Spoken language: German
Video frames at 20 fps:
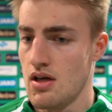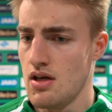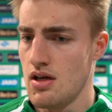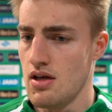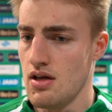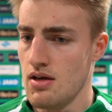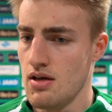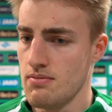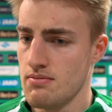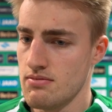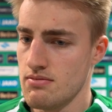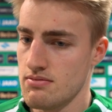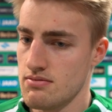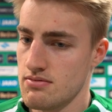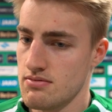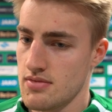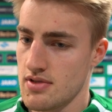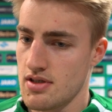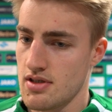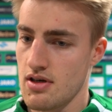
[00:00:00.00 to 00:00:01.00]
Ähm,
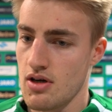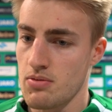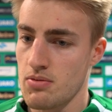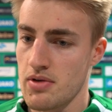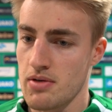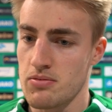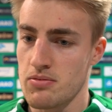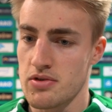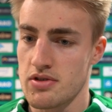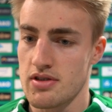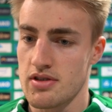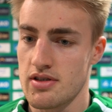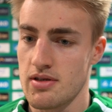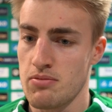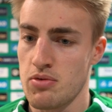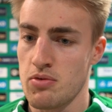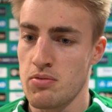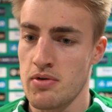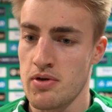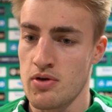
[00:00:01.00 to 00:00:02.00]
ich glaube, da muss ich dem
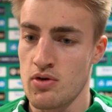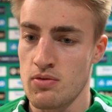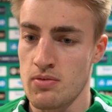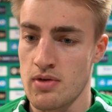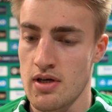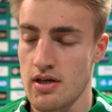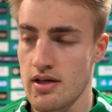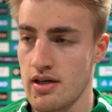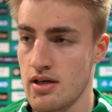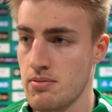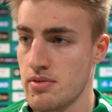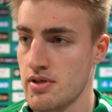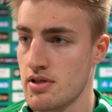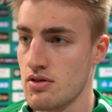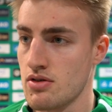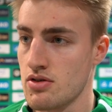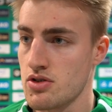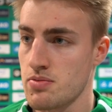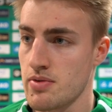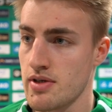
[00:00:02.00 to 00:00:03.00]
Publikum gar keine Bitte
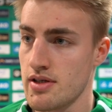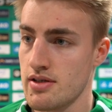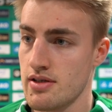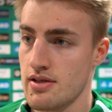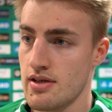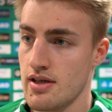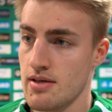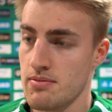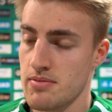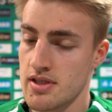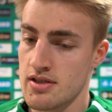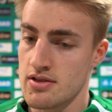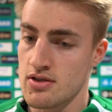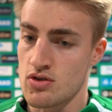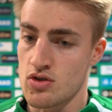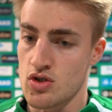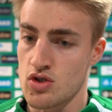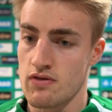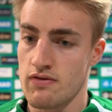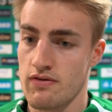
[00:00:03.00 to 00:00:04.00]
aussprechen. Die haben diese
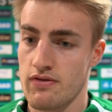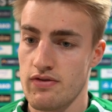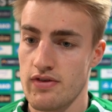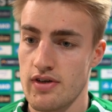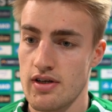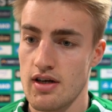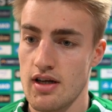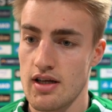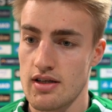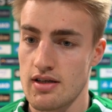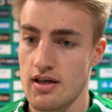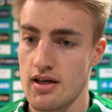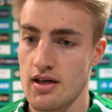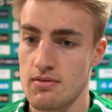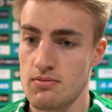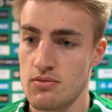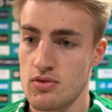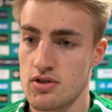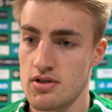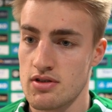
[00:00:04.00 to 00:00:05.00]
Saison schon viel
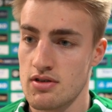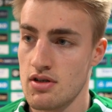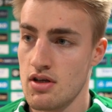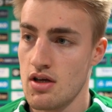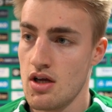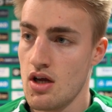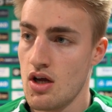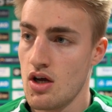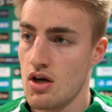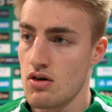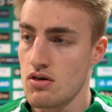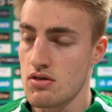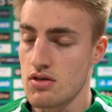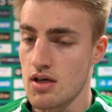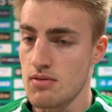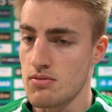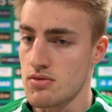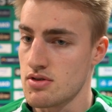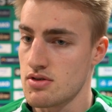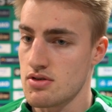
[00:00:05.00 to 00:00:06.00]
ertragen müssen und
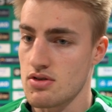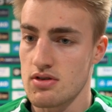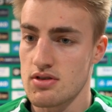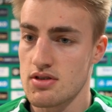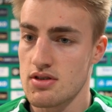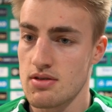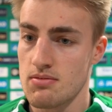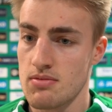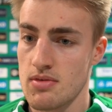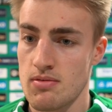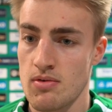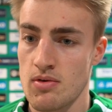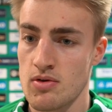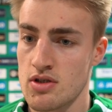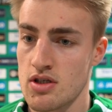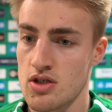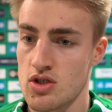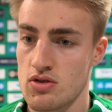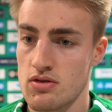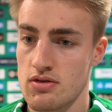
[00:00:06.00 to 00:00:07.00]
haben uns trotzdem immer
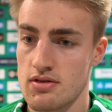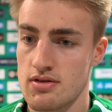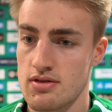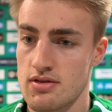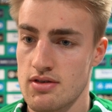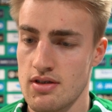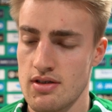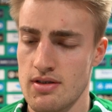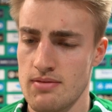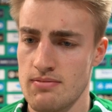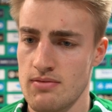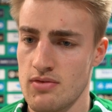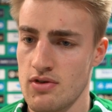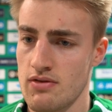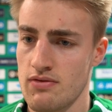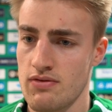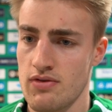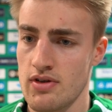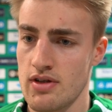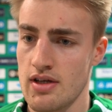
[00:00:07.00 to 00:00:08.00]
unterstützt. Ähm,
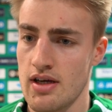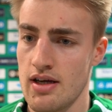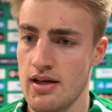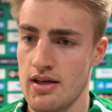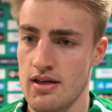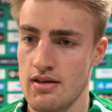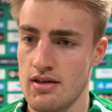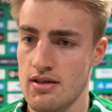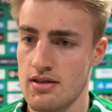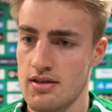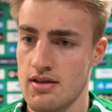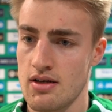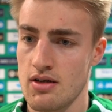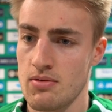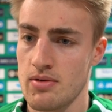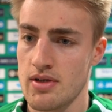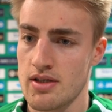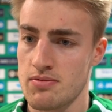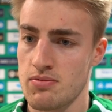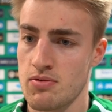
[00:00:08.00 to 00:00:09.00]
und von daher, ich
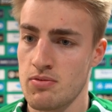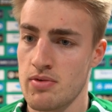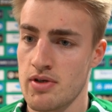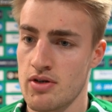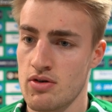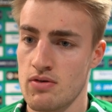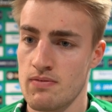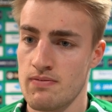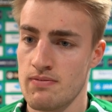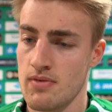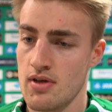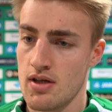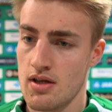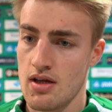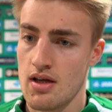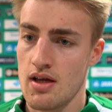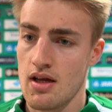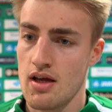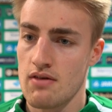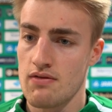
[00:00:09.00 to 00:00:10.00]
glaube, das Publikum
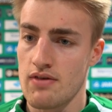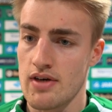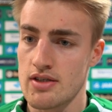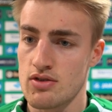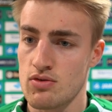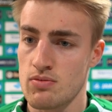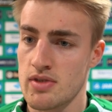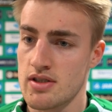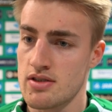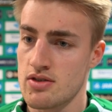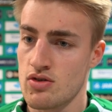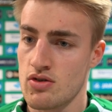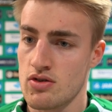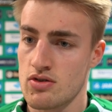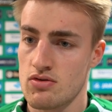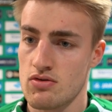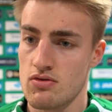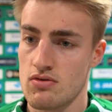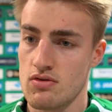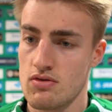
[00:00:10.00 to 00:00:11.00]
weiß um die
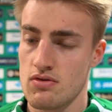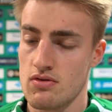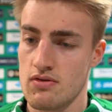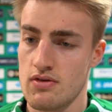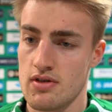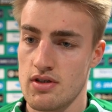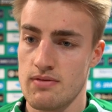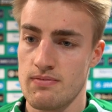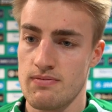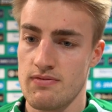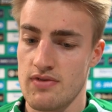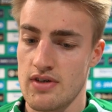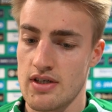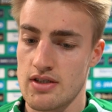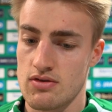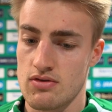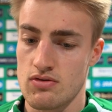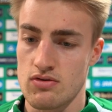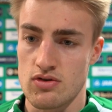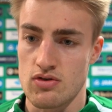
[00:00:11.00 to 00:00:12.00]
Situation und ähm,
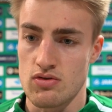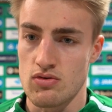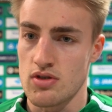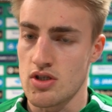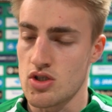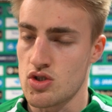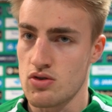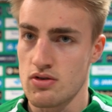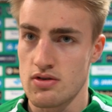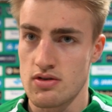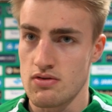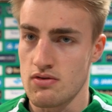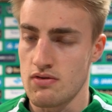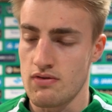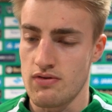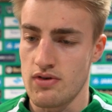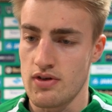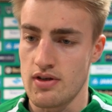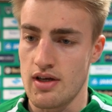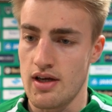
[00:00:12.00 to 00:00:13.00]
weiß uns zu unterstützen und
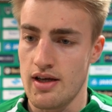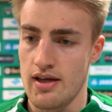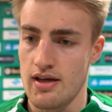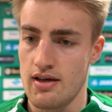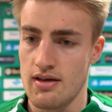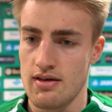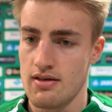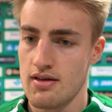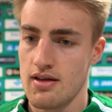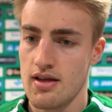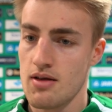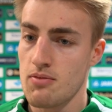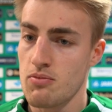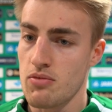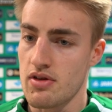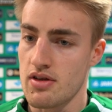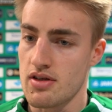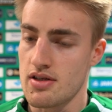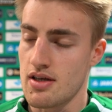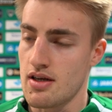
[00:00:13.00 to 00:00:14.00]
von daher
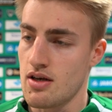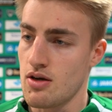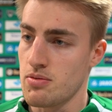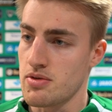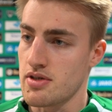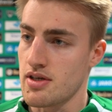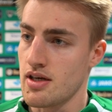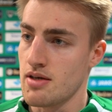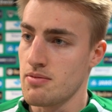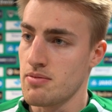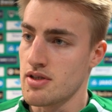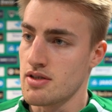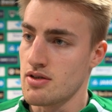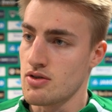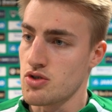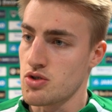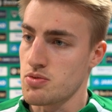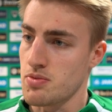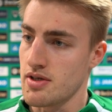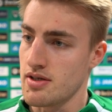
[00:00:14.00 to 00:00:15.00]
muss ich da, glaube ich, keine Bitte
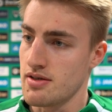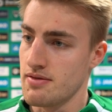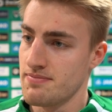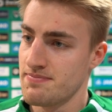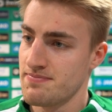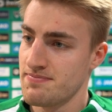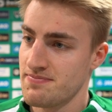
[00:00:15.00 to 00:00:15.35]
aussprechen.